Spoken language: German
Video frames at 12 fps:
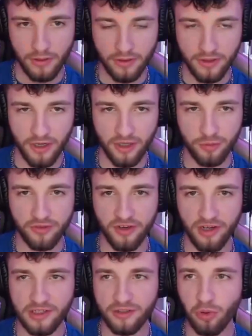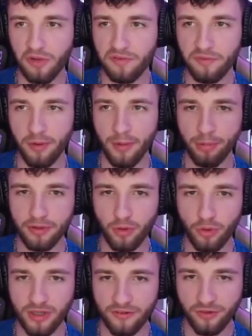Egal, ich würde sagen, ich hole einfach für meinen Bot noch
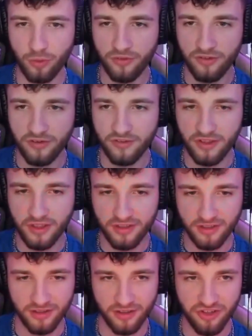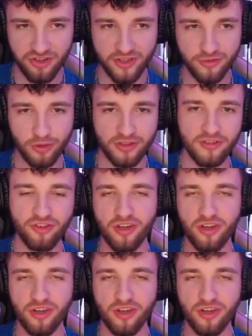ganz kurz einen Sieg. Ich stelle es euch ganz schnell